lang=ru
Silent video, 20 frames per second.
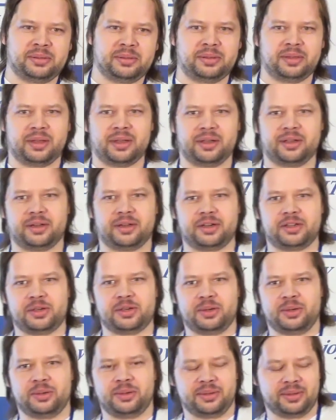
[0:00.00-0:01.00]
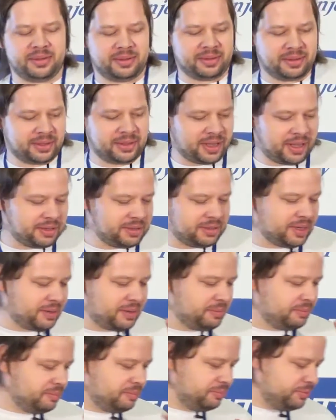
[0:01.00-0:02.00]
Так, хорошо. Я,
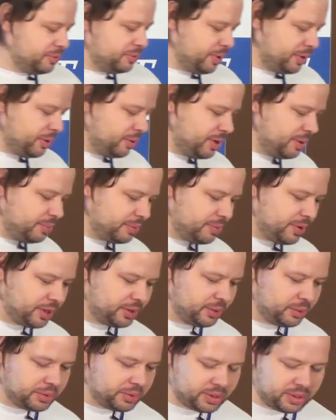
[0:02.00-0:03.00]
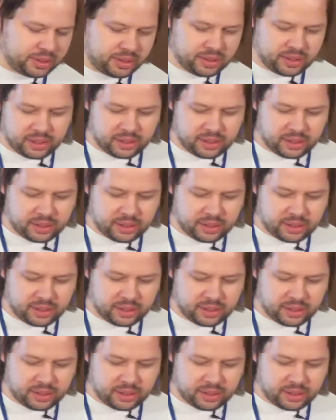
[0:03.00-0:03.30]
я смотрю, я не промахнулся.